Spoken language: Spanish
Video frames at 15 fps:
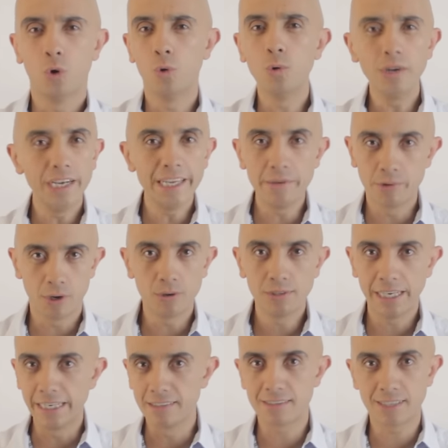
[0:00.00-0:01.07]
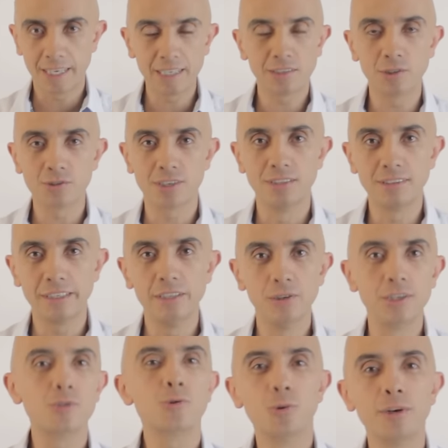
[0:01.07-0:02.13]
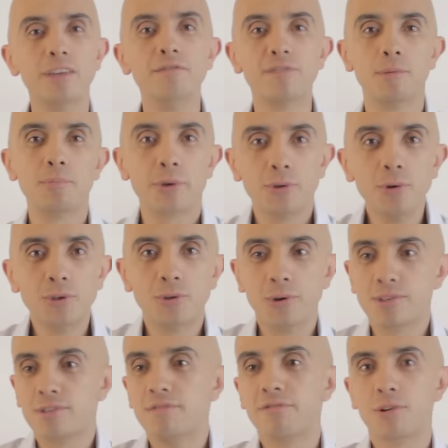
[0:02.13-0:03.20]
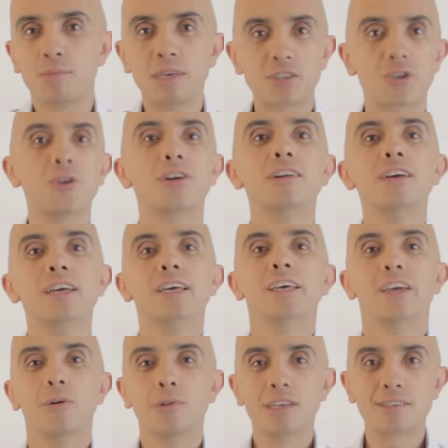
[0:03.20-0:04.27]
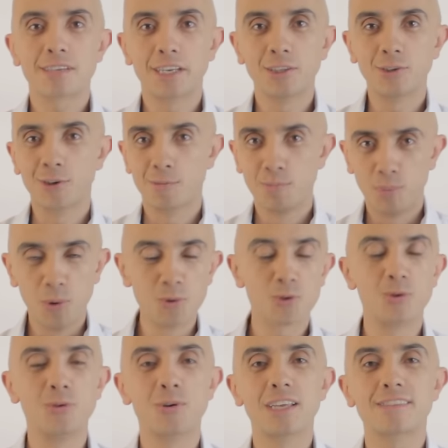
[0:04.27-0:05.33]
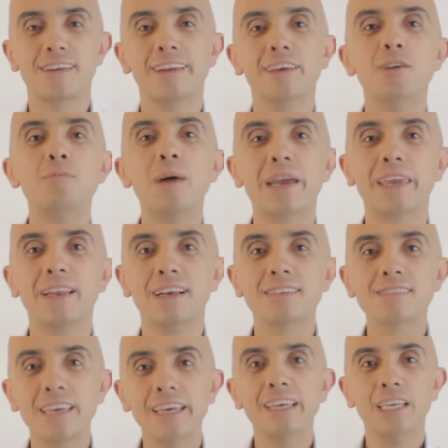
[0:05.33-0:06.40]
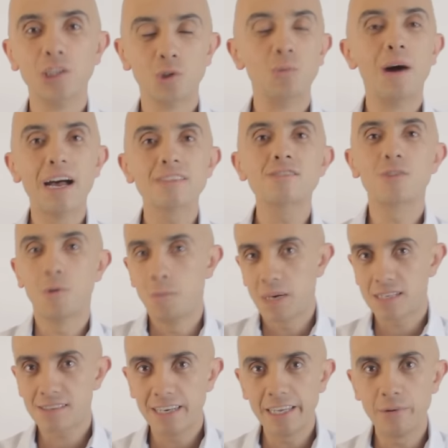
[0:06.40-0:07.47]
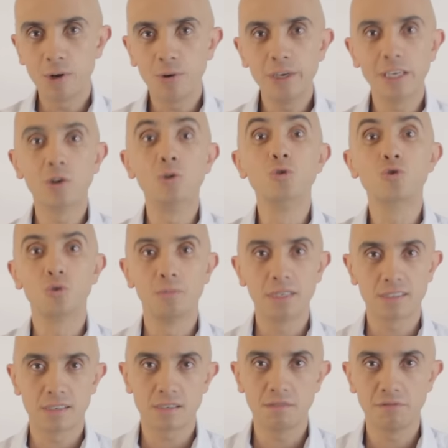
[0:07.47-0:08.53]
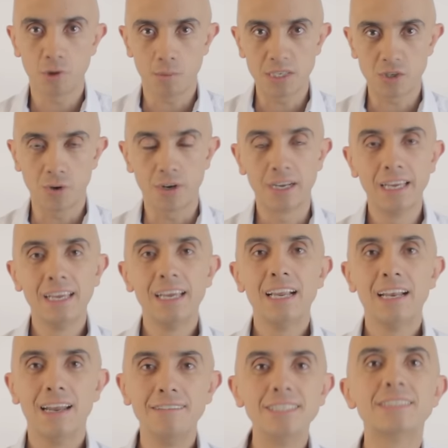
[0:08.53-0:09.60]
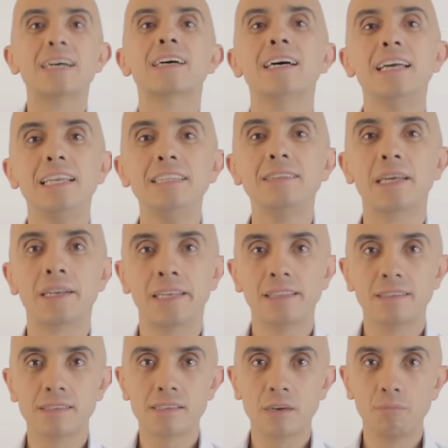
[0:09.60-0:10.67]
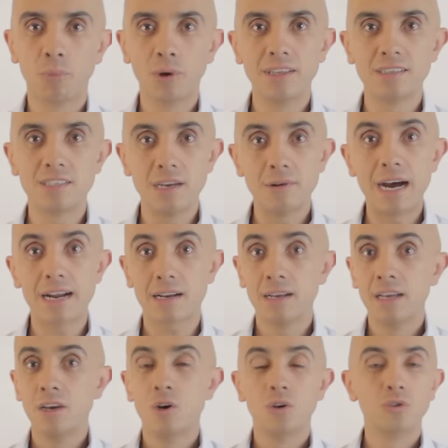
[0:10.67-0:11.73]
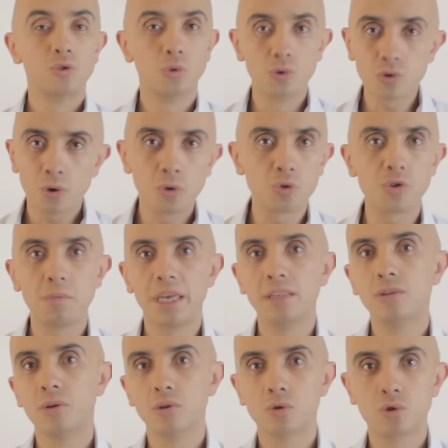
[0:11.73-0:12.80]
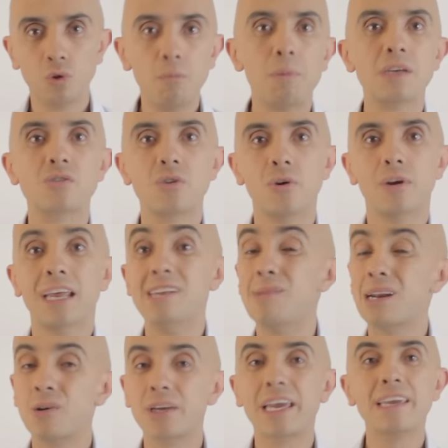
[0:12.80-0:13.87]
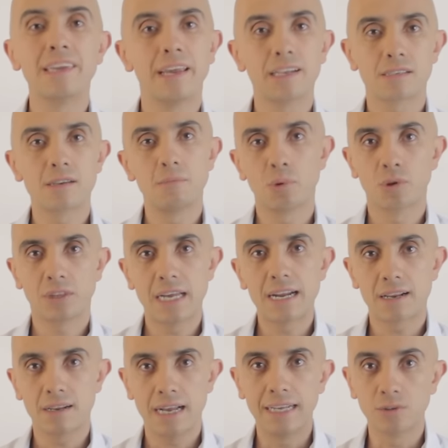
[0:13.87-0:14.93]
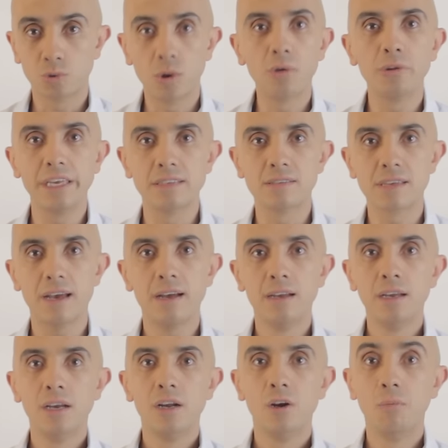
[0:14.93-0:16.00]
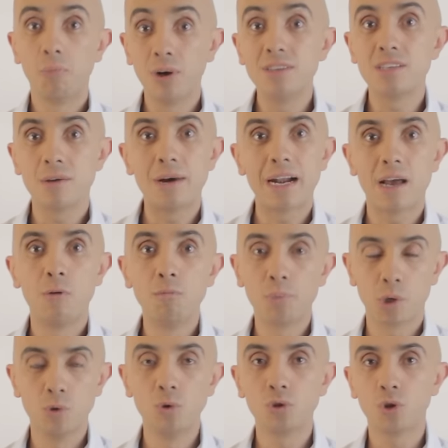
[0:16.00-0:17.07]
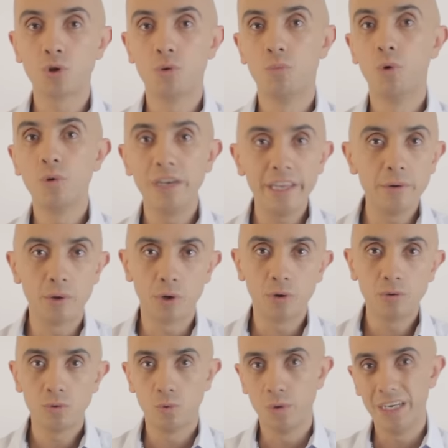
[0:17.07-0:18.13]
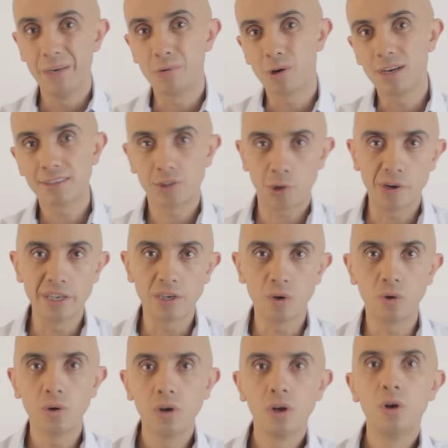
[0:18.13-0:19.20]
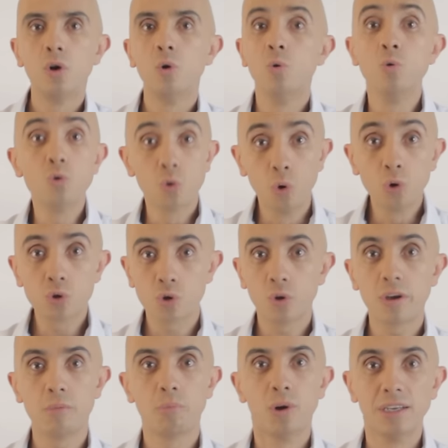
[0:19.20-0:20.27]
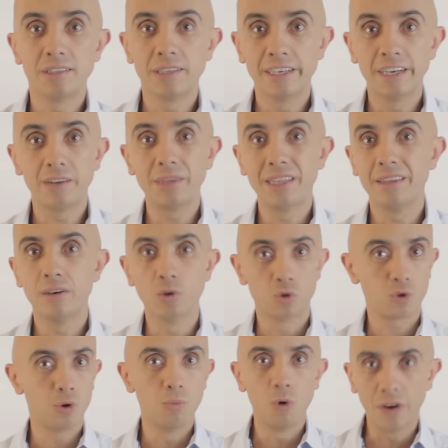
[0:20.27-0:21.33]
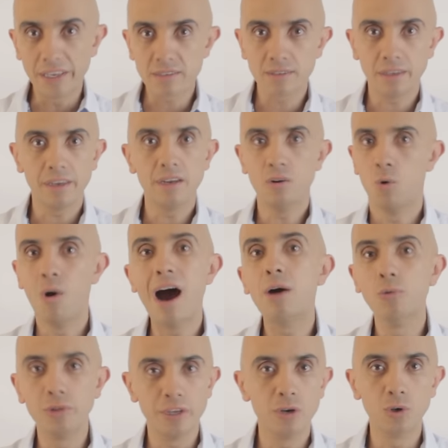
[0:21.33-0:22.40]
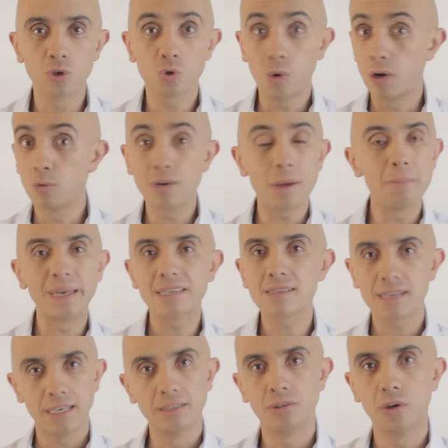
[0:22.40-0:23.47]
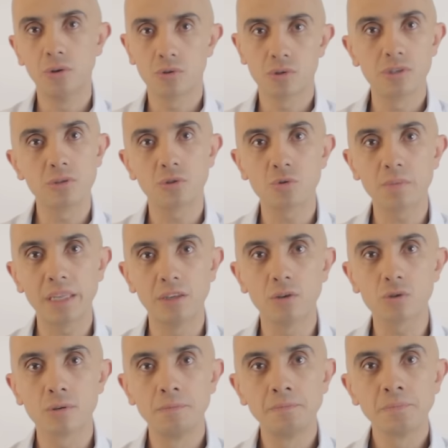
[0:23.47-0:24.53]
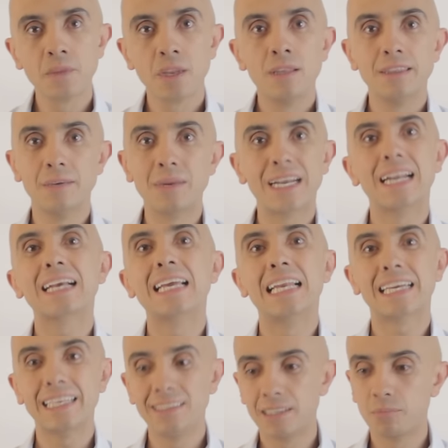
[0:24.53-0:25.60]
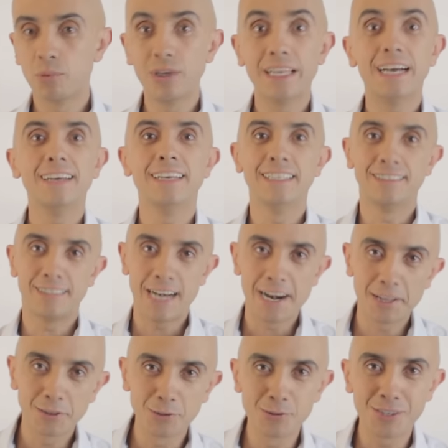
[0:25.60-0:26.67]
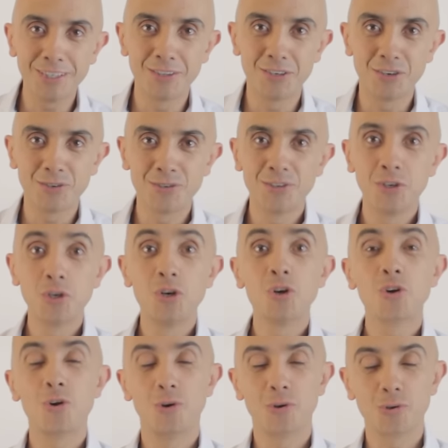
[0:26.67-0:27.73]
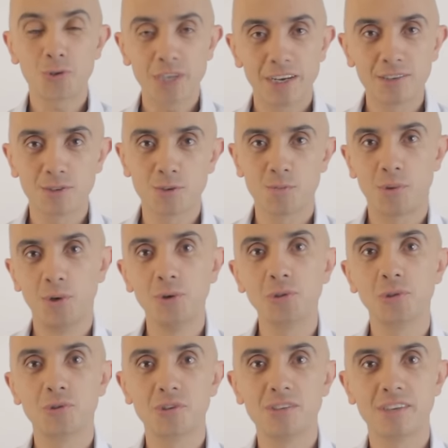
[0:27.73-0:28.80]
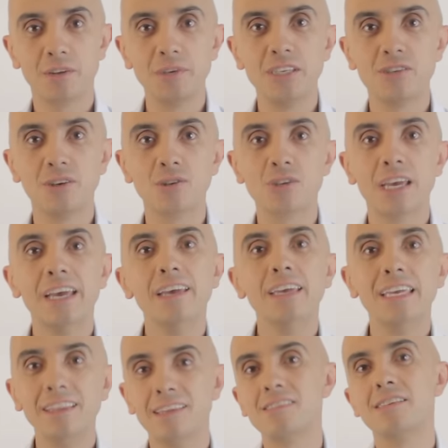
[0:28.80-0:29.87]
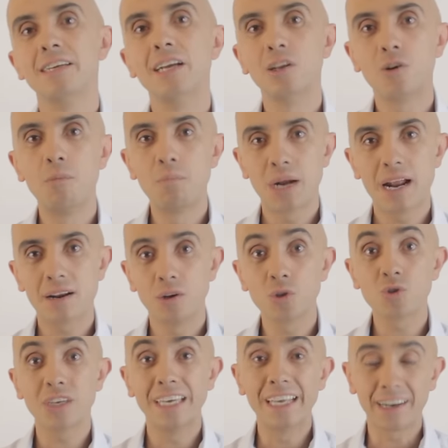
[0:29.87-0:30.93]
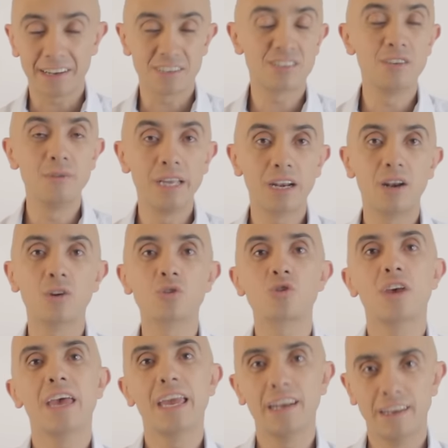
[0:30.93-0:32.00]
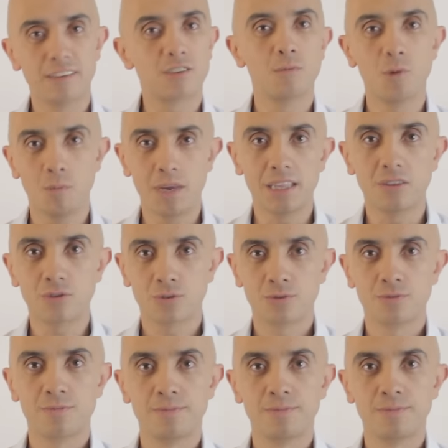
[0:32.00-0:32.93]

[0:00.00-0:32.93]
Un libro, en estricto sentido, es un infoproducto, es información que un escritor puso en una serie de páginas y tú vas, compras el libro y consumes esa información. La ventaja del Internet es que puedes llevar tus conocimientos, tu pasión, el valor que quieras aportar a tu audiencia, lo puedes llevar a un producto como un libro, un libro electrónico, un curso que puede tener videos como este o audios o alguna mezcla de todos estos medios, de manera que la gente pueda entrar a tu sitio, conocer esos productos y servicios y decidir comprarlos y recibirlos en ese momento.